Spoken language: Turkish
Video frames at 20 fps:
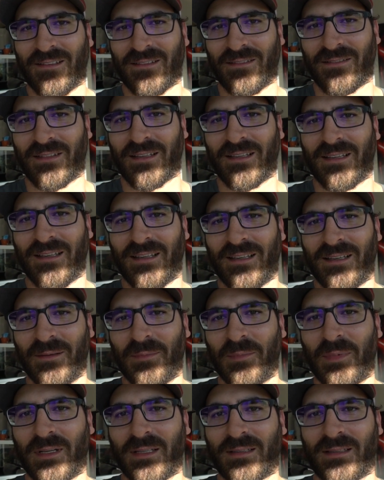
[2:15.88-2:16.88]
Ve
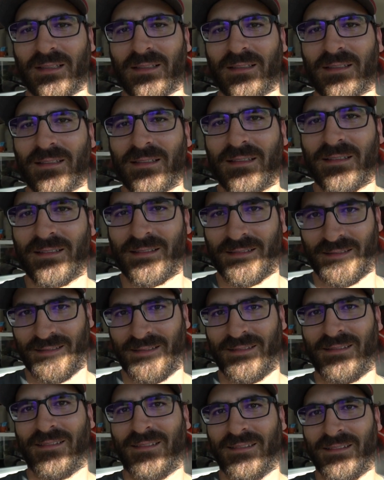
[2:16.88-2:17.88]
patladı.
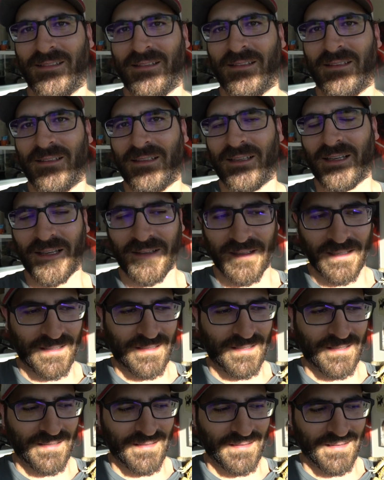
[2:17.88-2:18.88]

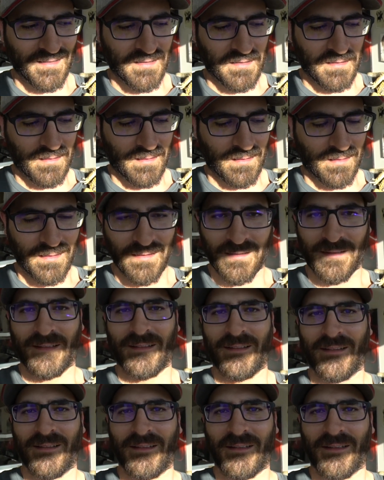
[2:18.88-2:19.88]
Evet.
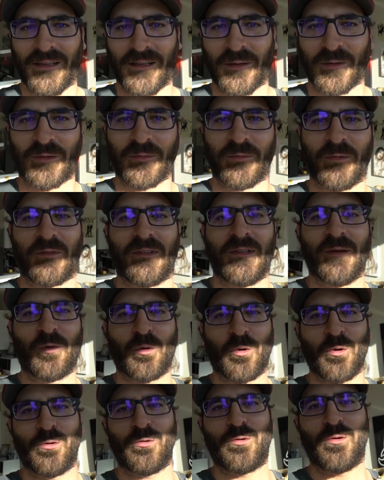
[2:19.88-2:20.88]
Evet şimdi size
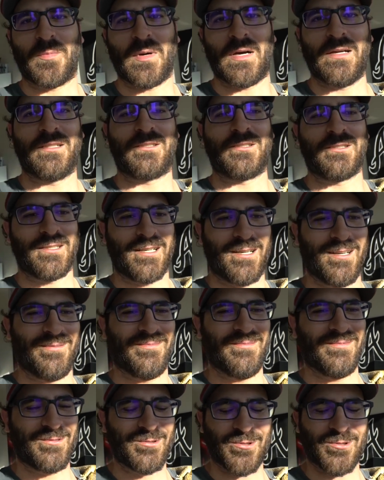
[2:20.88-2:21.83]
bu görüntüyü paylaşacağım.